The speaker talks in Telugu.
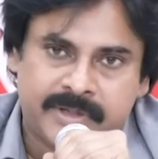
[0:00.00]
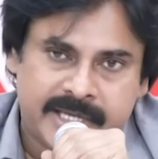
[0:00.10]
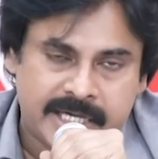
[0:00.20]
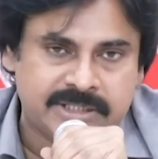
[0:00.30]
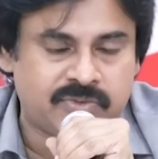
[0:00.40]

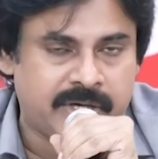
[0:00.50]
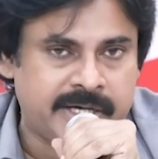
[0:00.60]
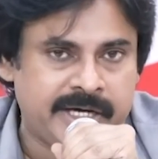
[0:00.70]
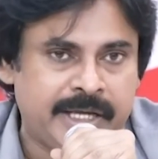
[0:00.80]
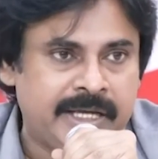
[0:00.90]
క్యాష్
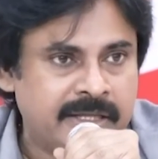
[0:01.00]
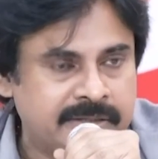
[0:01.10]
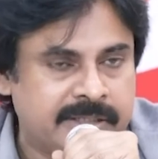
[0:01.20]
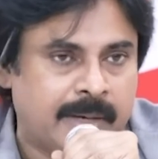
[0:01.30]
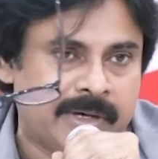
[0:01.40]
ద్వారానే
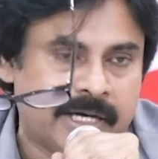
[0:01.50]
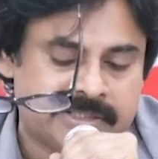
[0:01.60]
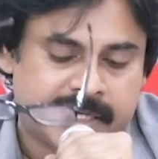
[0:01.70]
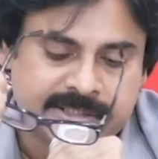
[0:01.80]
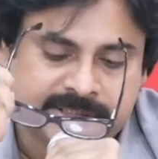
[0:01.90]
దీని అమ్మకాలు
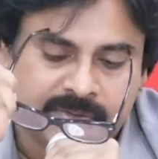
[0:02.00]
సాగిస్తూ